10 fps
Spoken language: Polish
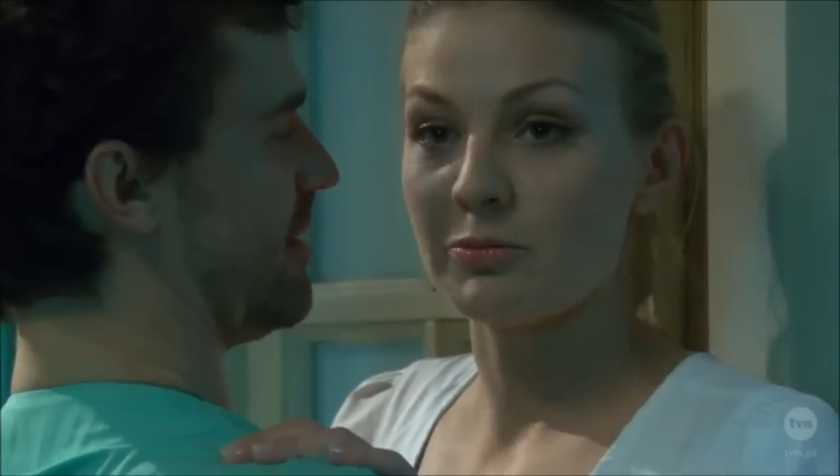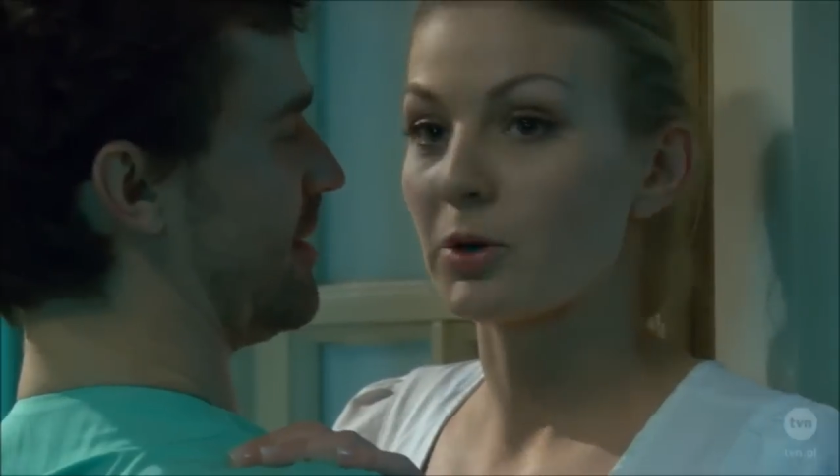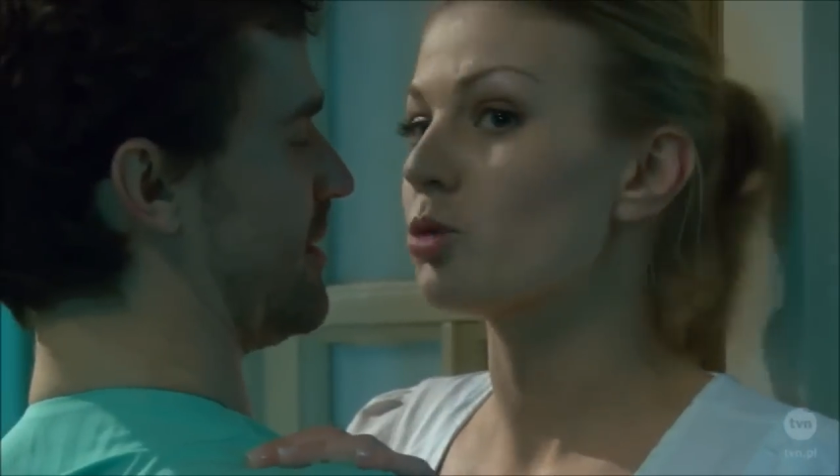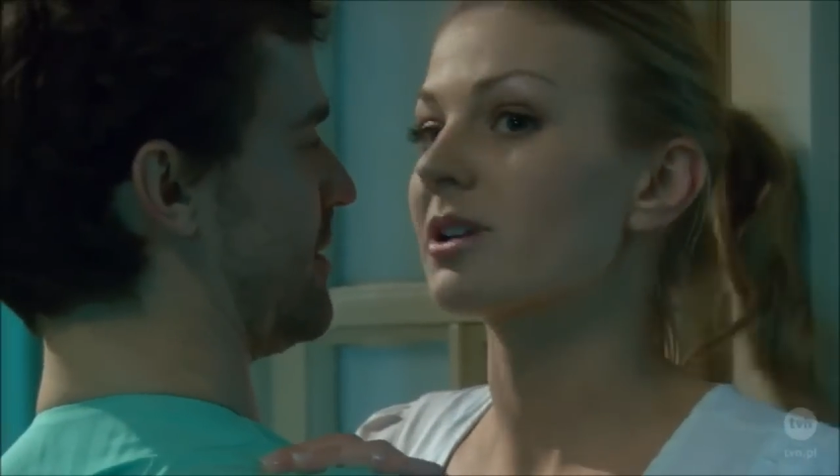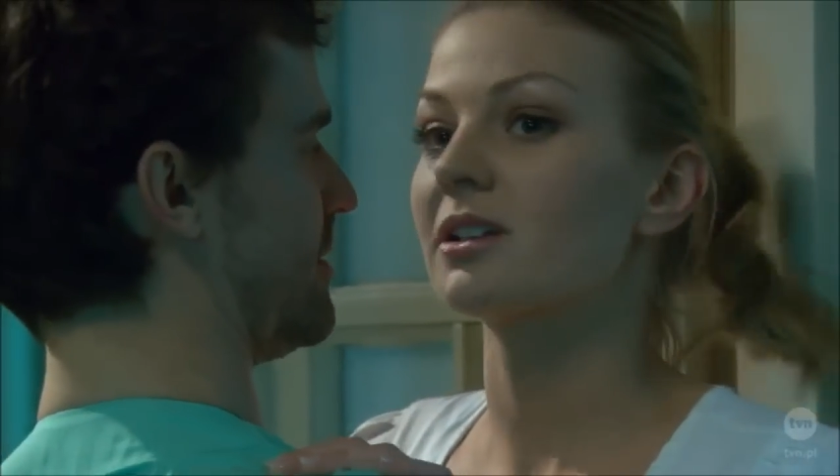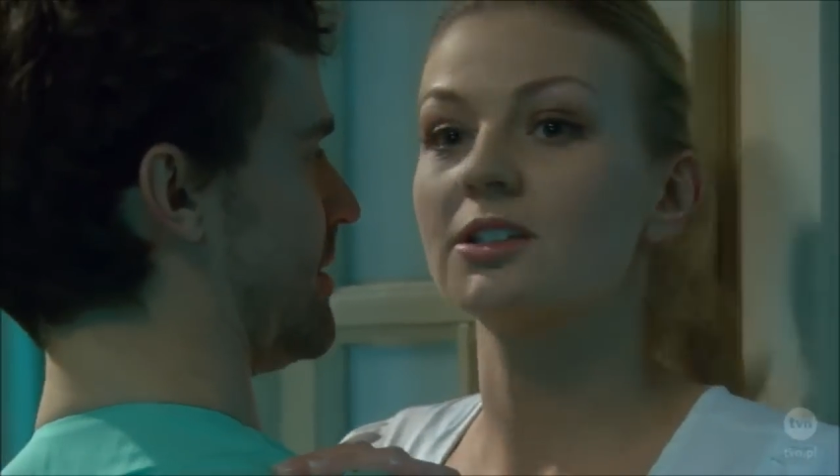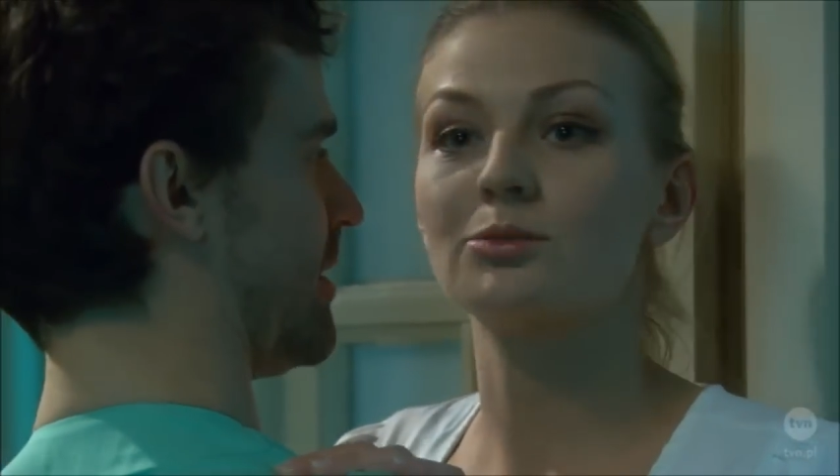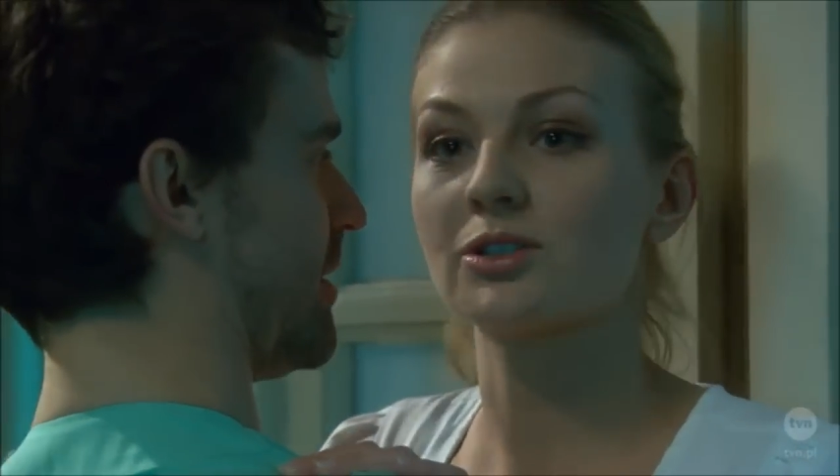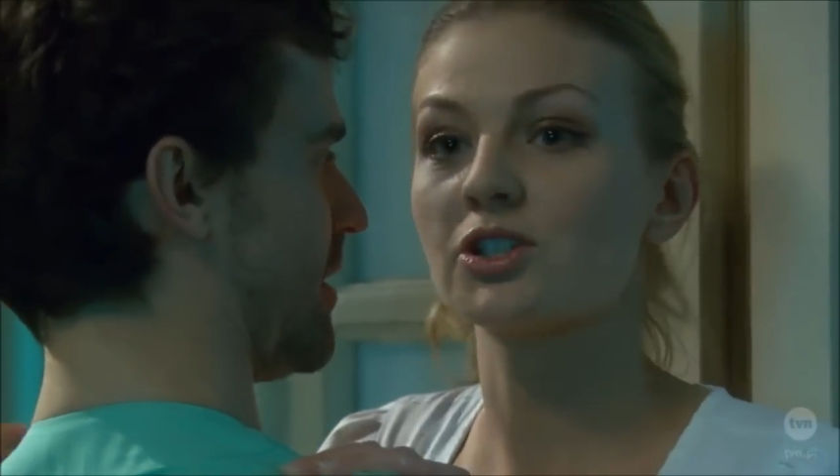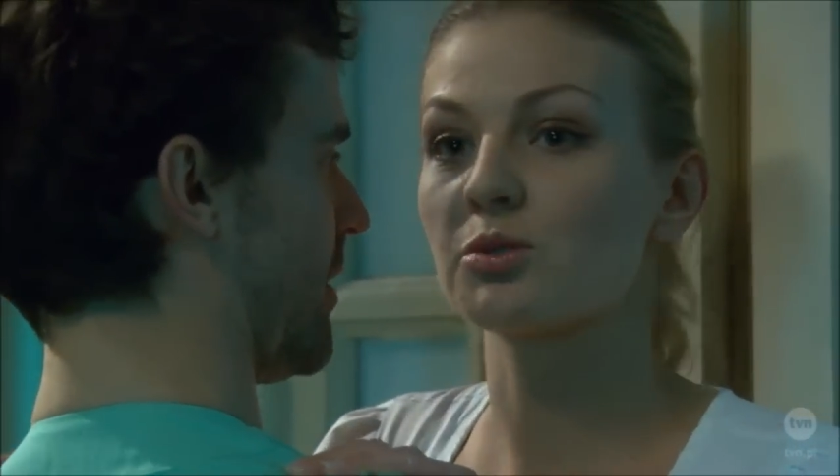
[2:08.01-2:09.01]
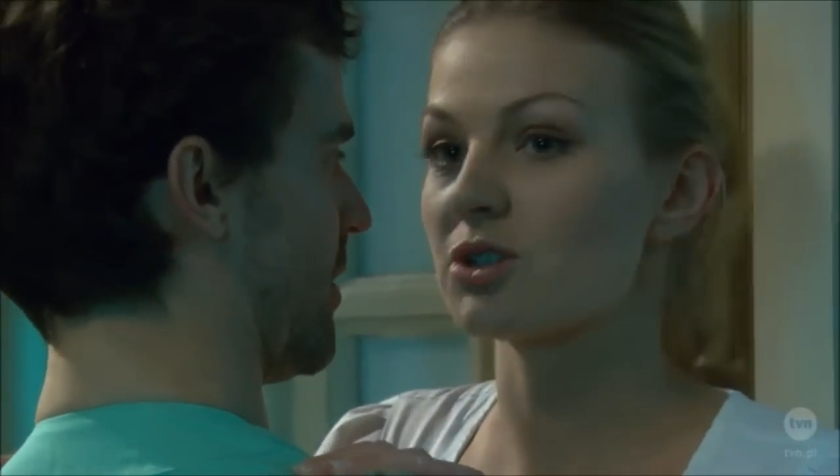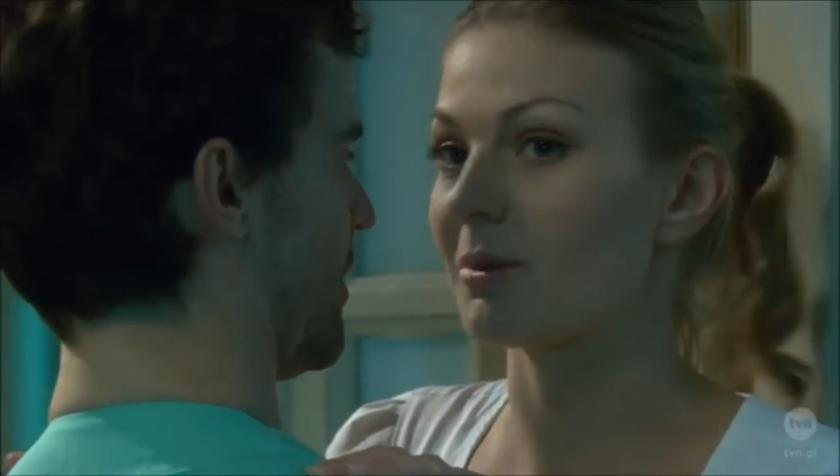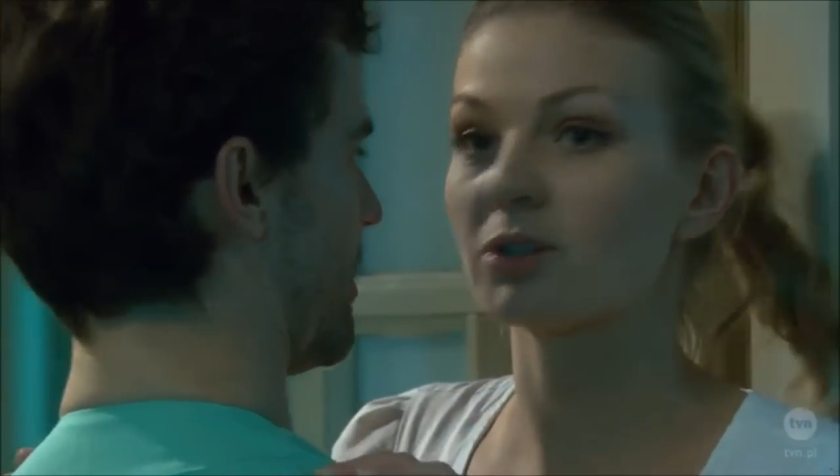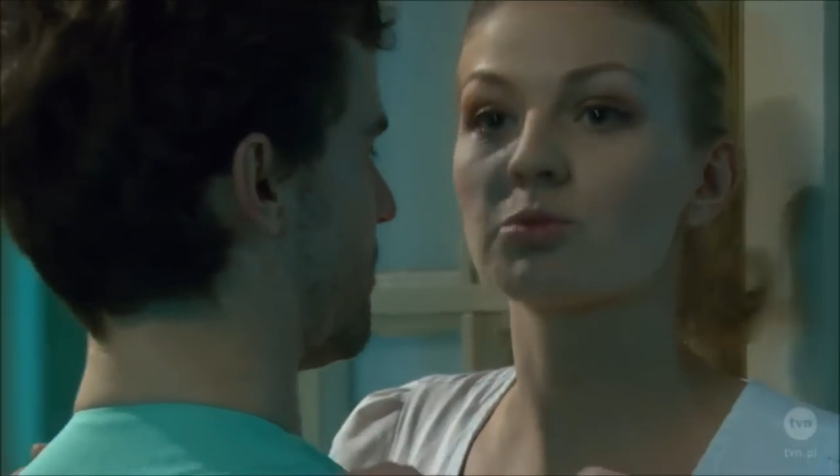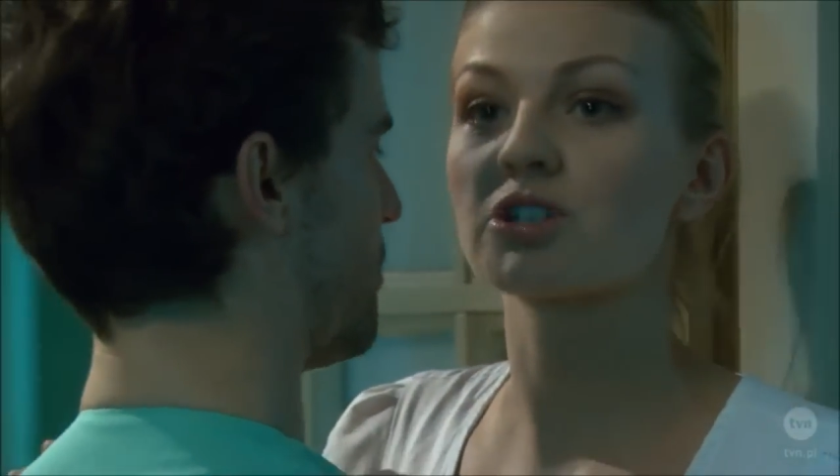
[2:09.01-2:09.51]
pokoju marketingu ja coś słyszałam,
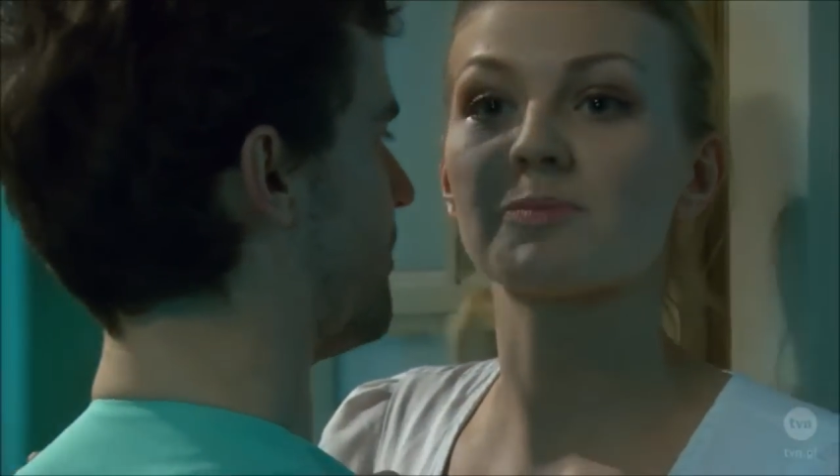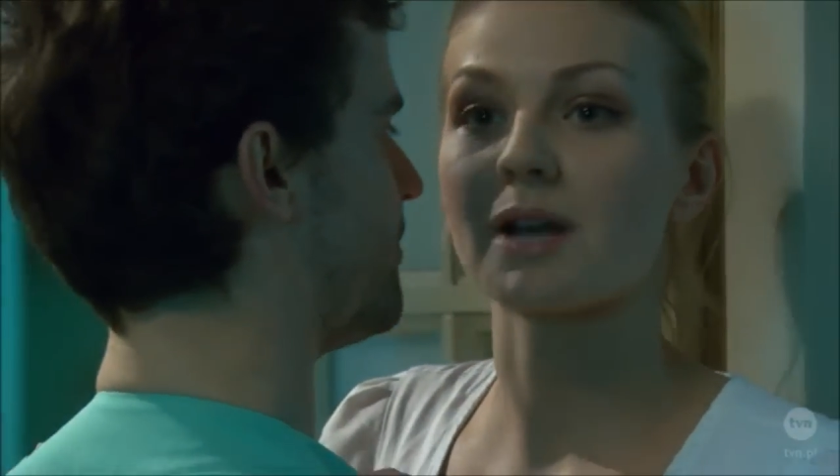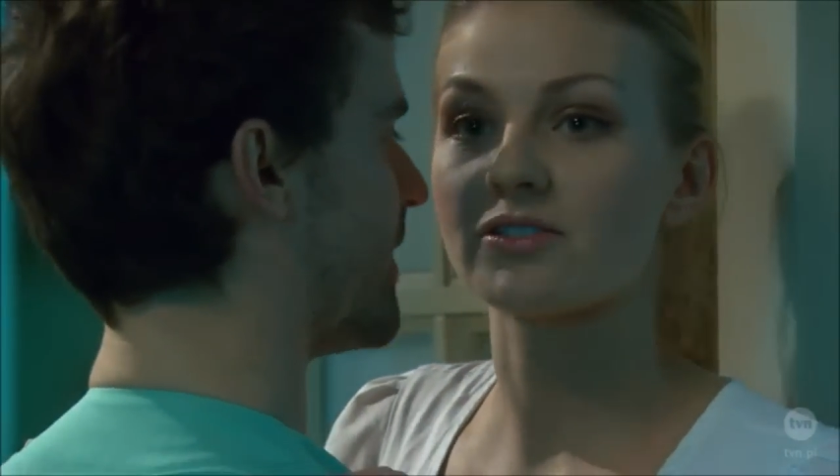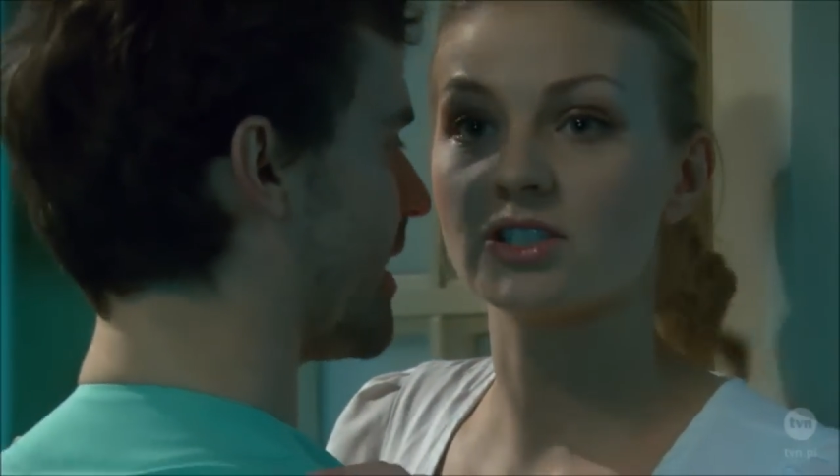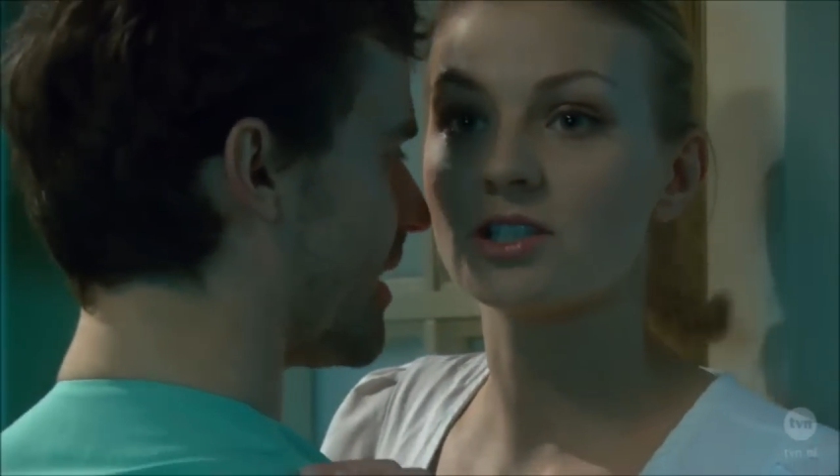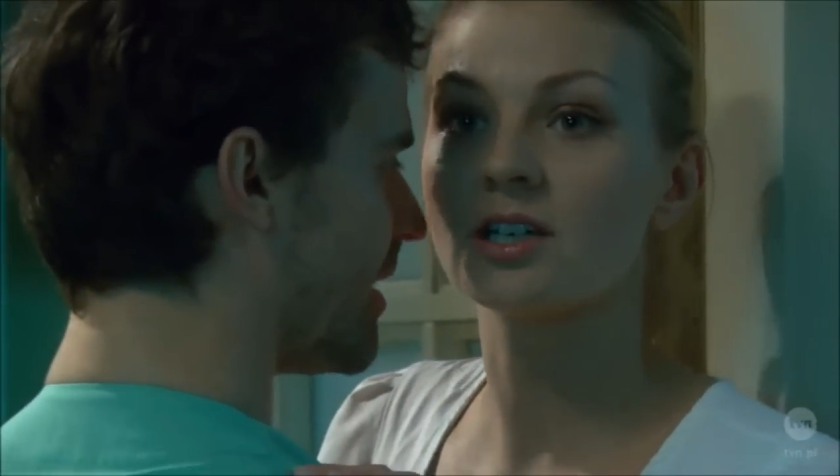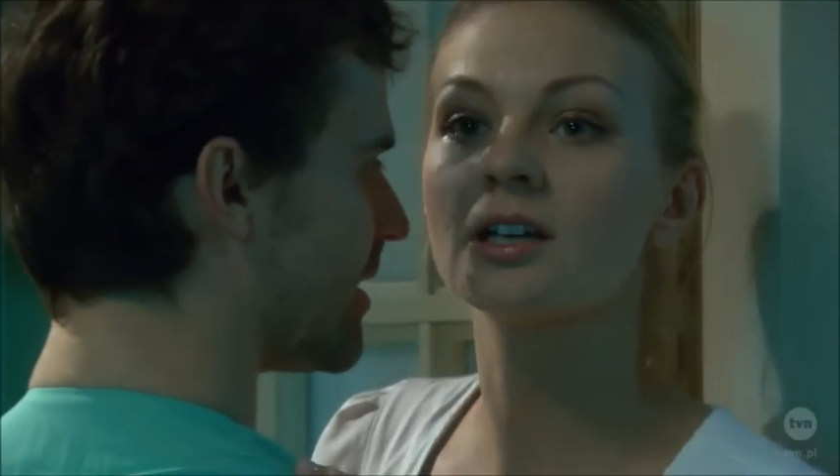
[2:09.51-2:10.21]
ja to muszę sprawdzić.